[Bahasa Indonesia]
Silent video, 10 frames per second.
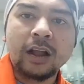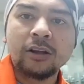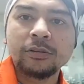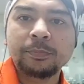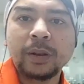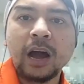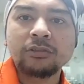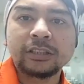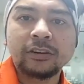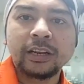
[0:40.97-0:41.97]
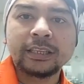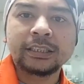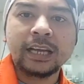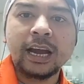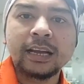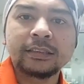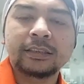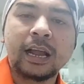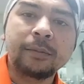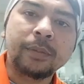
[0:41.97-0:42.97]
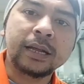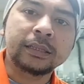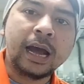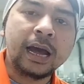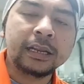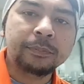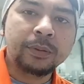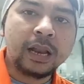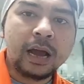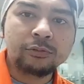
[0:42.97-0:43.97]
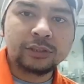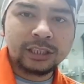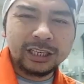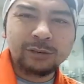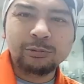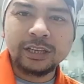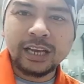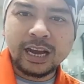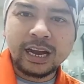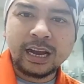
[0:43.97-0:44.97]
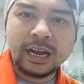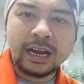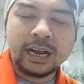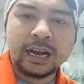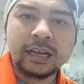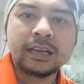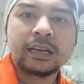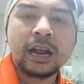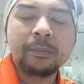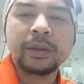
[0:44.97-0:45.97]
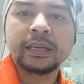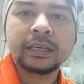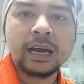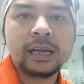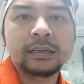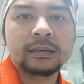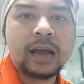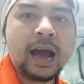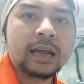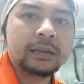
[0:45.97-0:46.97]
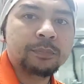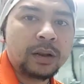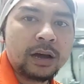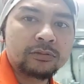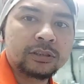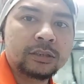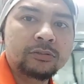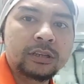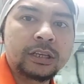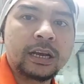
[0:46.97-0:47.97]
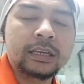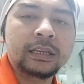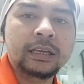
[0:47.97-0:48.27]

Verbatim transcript: Halo pelaut Indonesia, selamat Hari Pelaut Sedunia ramaikan Hari Pelaut Sedunia